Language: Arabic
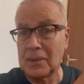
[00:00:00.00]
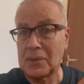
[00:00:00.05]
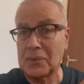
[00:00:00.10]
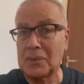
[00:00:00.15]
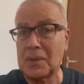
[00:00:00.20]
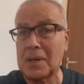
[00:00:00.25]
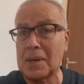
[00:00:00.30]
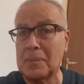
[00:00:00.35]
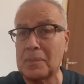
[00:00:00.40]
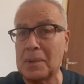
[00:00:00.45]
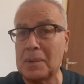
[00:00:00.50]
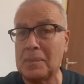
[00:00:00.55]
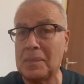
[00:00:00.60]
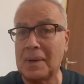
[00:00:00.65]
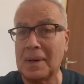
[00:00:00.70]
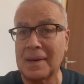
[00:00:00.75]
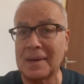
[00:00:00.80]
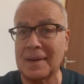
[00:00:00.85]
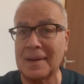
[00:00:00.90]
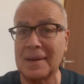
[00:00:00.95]
درب
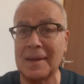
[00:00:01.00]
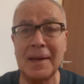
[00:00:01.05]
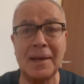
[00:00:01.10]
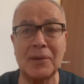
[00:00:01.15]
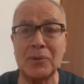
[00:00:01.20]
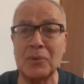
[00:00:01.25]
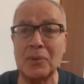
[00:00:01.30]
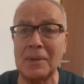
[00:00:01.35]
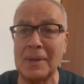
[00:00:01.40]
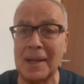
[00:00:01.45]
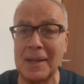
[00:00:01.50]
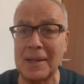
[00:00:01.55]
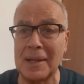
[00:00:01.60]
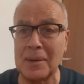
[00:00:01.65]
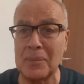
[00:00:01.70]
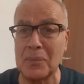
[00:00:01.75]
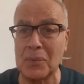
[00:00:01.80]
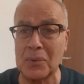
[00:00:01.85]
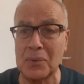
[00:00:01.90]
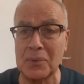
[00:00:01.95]
البعر لا يدل
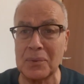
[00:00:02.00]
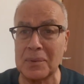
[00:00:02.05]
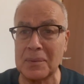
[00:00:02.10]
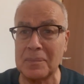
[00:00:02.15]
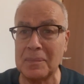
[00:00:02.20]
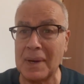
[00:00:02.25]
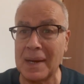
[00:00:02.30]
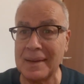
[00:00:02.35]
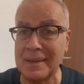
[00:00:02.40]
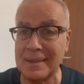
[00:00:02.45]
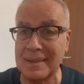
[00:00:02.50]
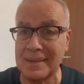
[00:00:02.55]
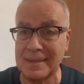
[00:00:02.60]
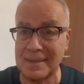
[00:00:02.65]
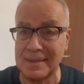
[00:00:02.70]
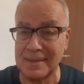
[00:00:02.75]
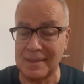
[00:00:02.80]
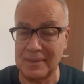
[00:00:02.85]
على مرور بعير